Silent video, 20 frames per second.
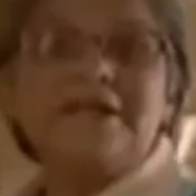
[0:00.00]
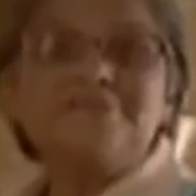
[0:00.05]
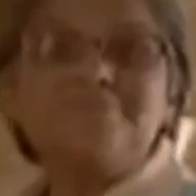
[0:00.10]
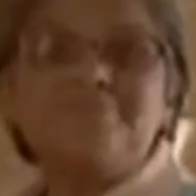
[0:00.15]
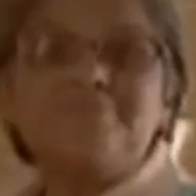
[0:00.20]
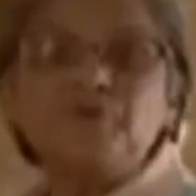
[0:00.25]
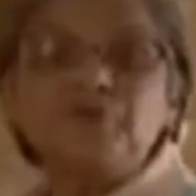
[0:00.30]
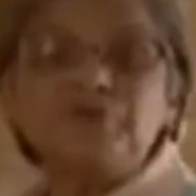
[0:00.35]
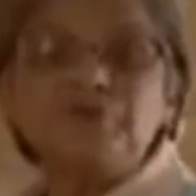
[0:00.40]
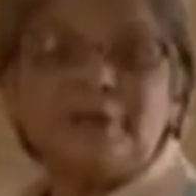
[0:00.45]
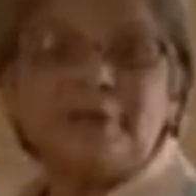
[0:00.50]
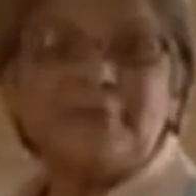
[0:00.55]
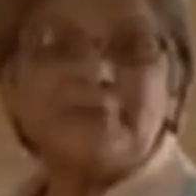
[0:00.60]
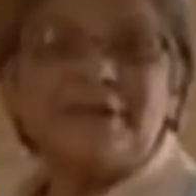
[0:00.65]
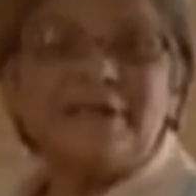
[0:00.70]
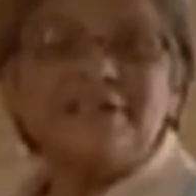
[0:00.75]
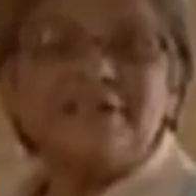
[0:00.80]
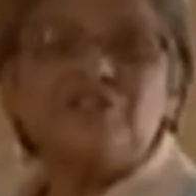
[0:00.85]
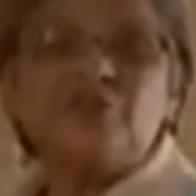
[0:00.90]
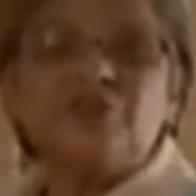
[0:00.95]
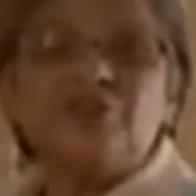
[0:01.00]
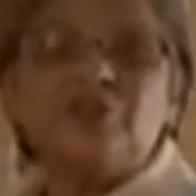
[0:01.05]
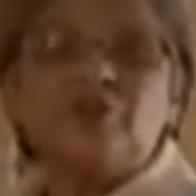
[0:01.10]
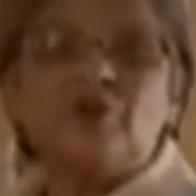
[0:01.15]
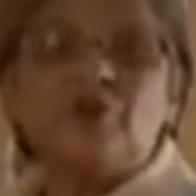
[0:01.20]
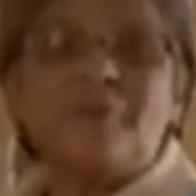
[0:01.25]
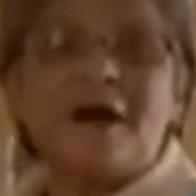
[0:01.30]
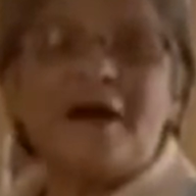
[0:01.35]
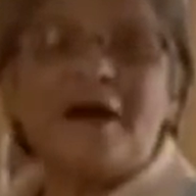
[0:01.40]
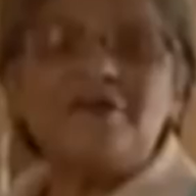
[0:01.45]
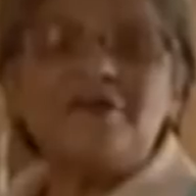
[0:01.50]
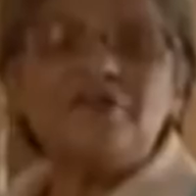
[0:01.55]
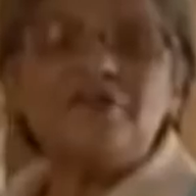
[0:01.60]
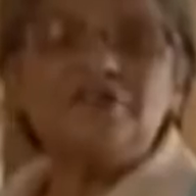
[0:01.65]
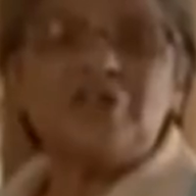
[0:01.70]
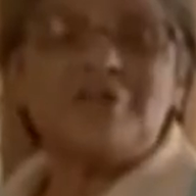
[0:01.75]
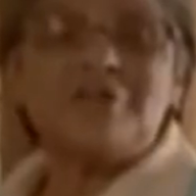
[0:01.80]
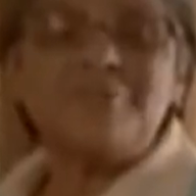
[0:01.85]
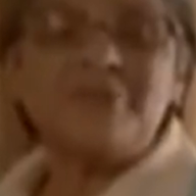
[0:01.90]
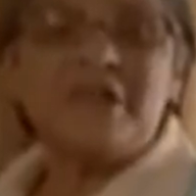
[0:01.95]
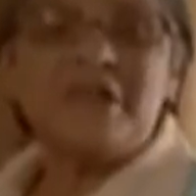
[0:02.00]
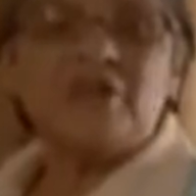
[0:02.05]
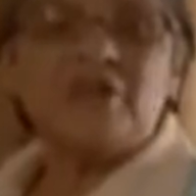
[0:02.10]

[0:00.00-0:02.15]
Le responsabilizo de robarnos